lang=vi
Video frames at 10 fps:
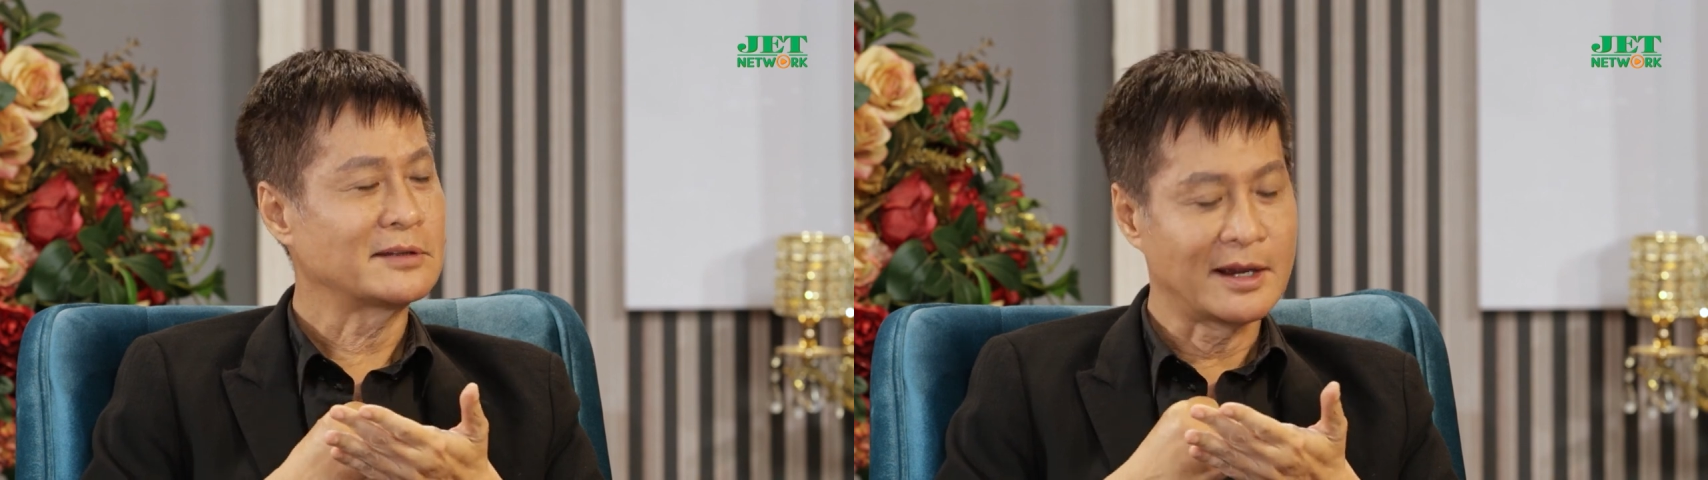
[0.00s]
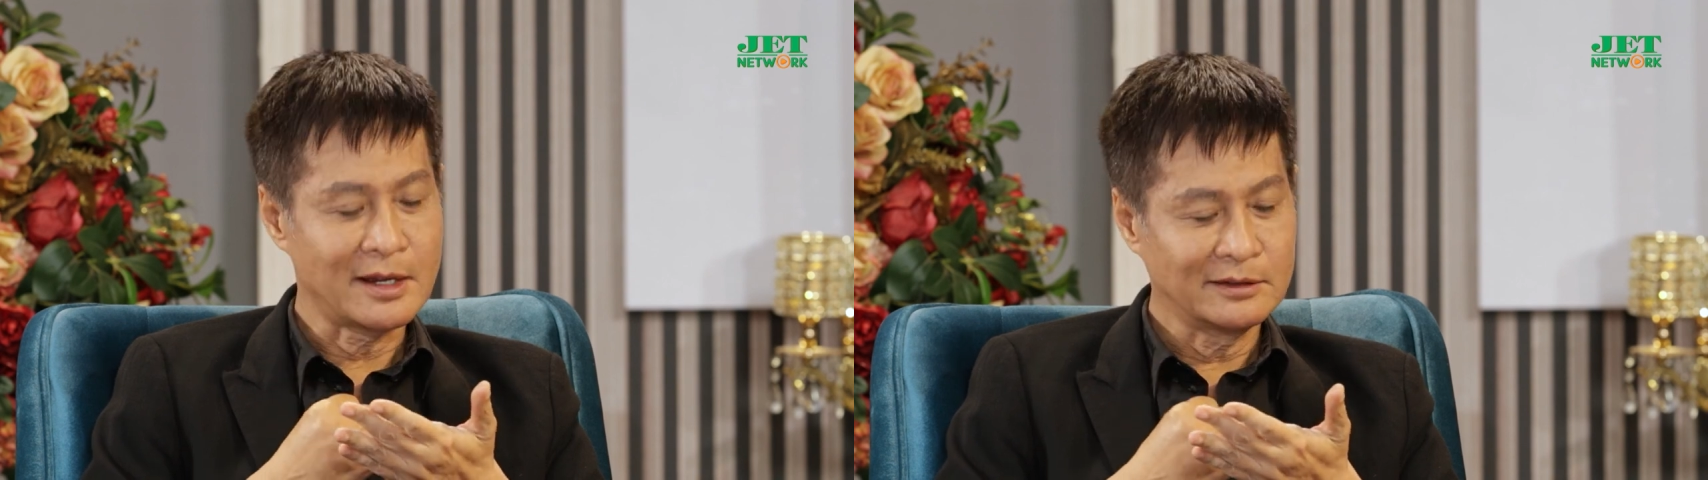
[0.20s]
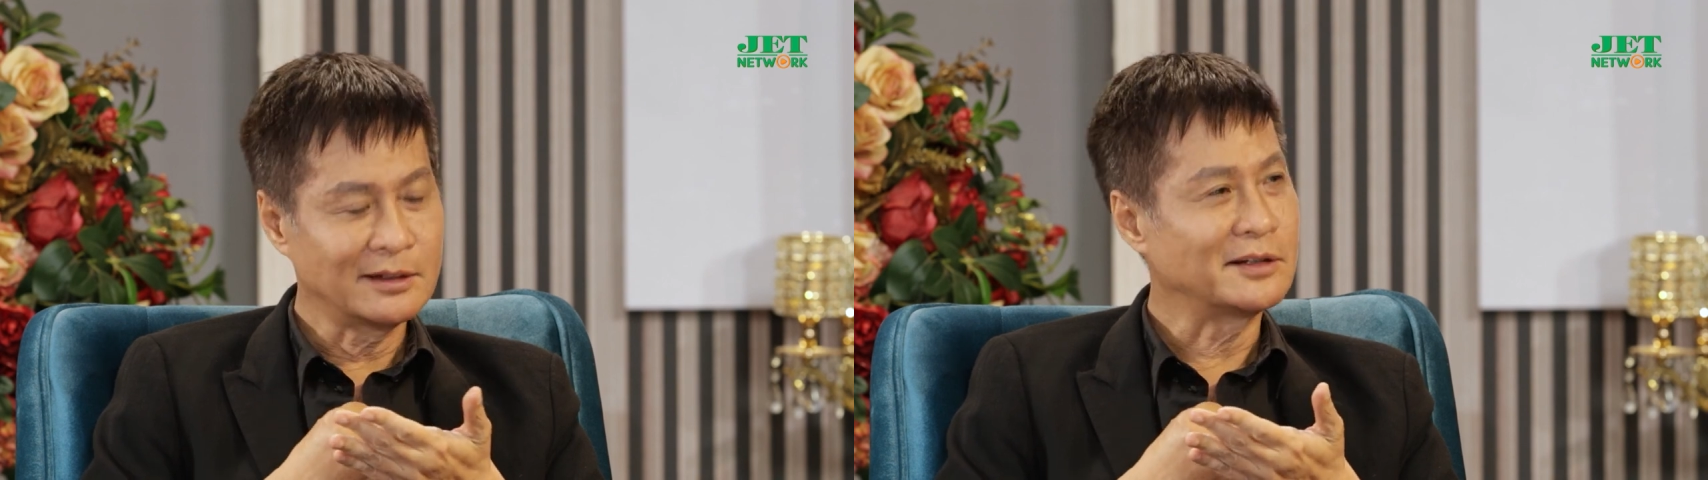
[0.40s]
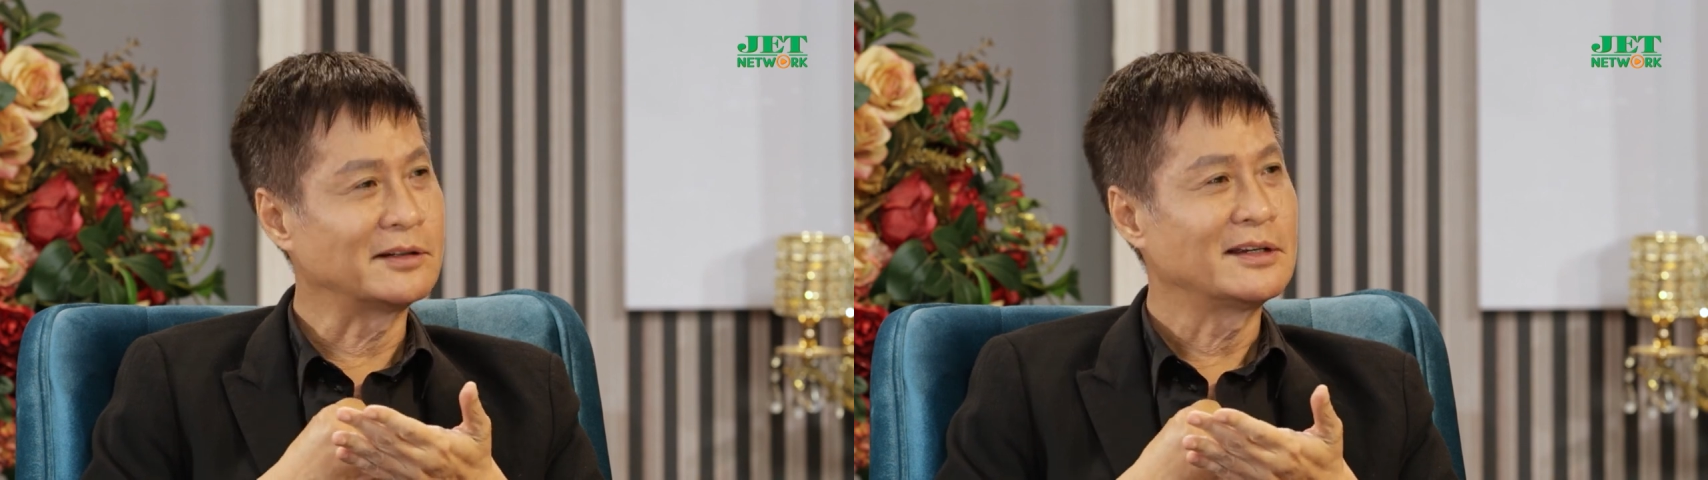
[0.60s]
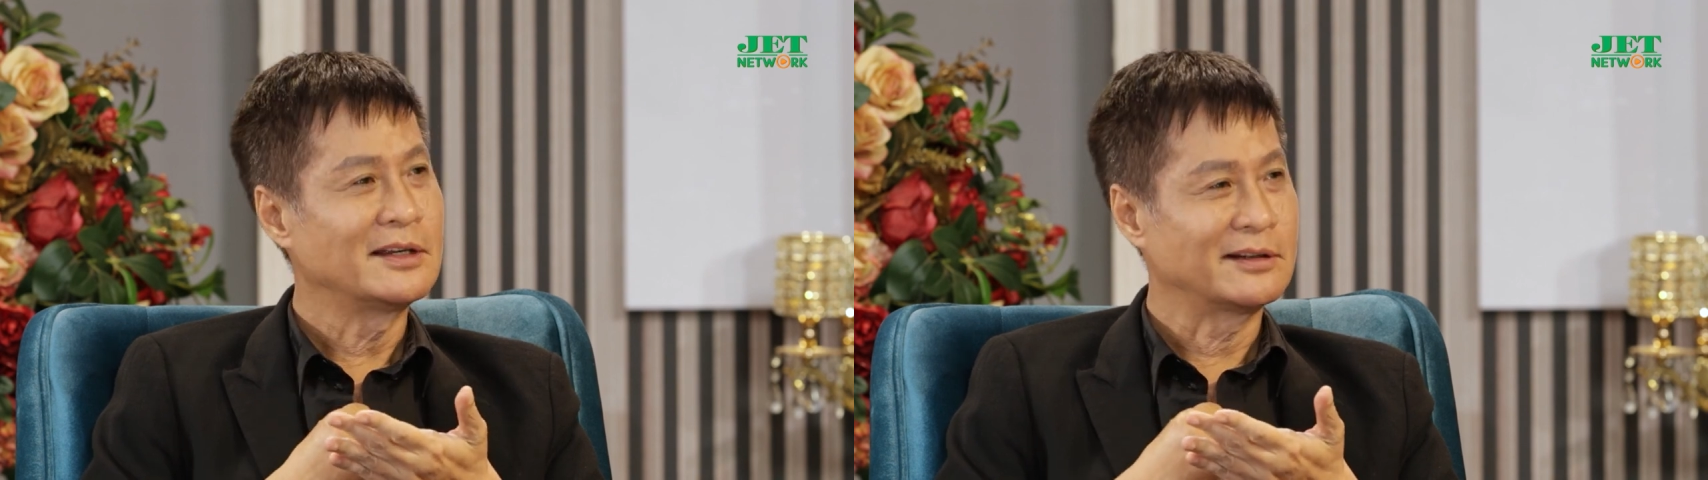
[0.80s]
chẳng hạn như là
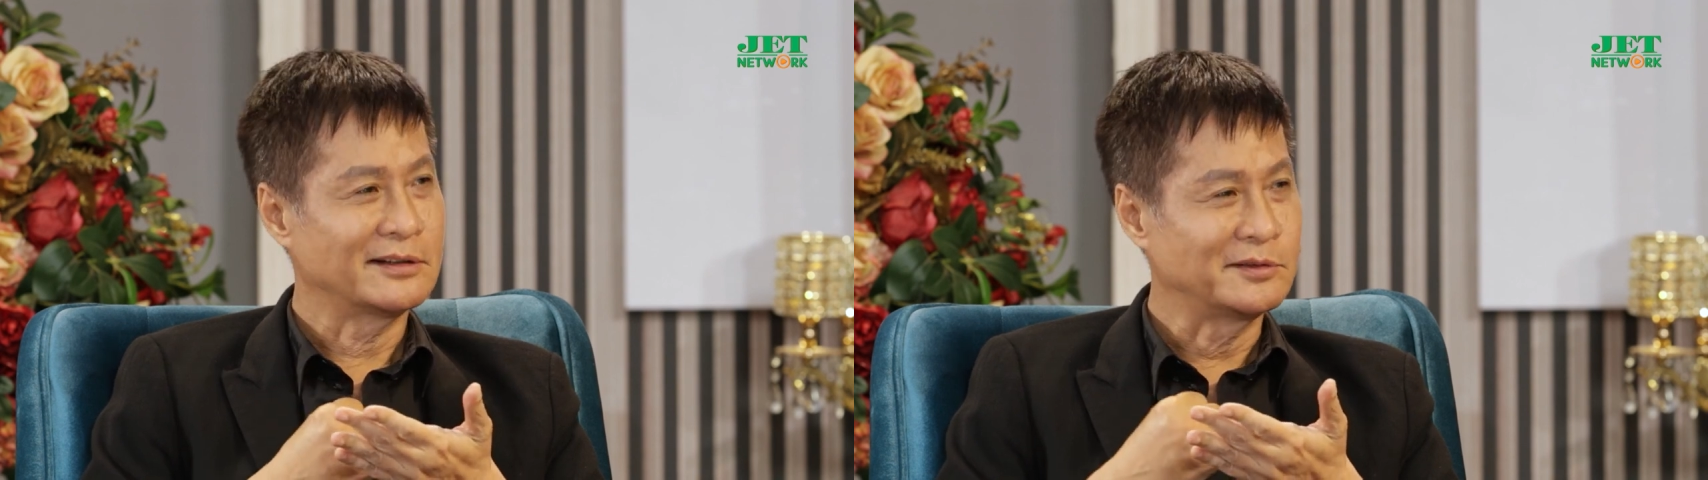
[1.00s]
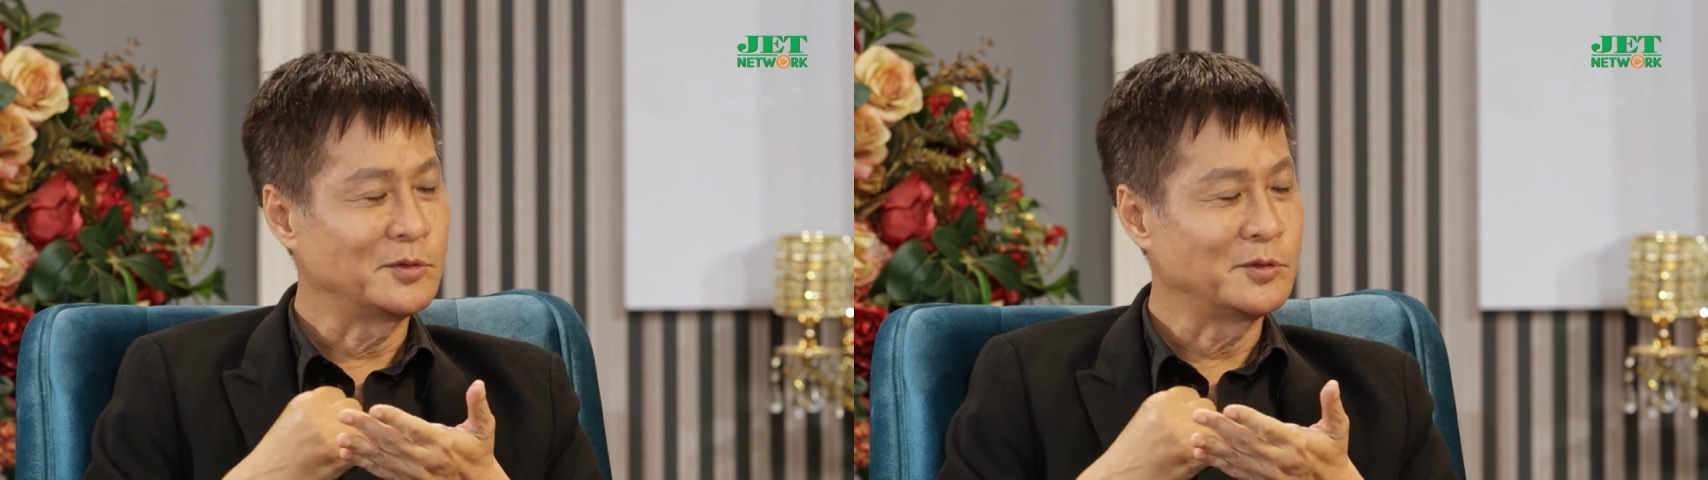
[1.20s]
ờ,